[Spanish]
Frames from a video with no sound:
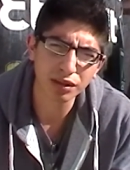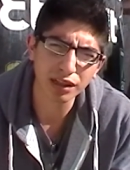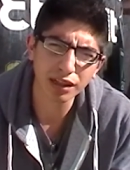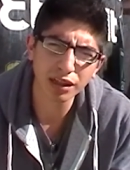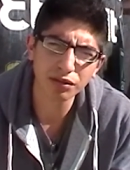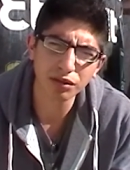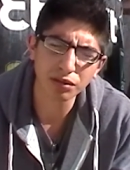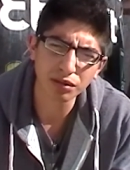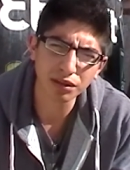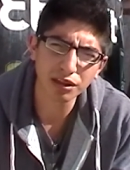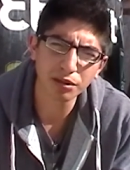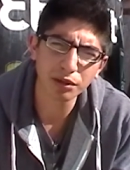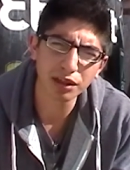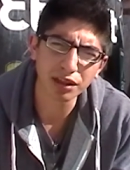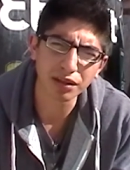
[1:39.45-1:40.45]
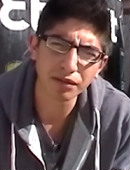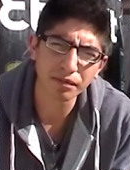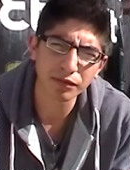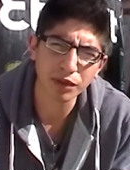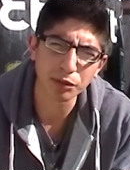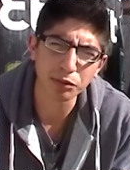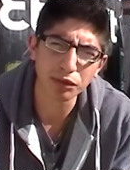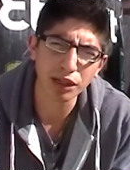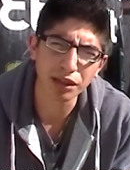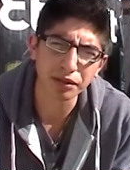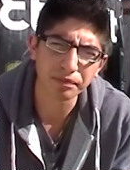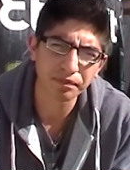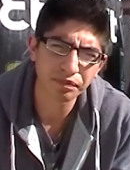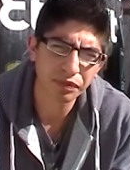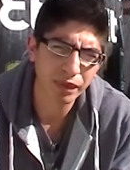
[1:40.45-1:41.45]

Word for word: cercano donde estaba ella torturada.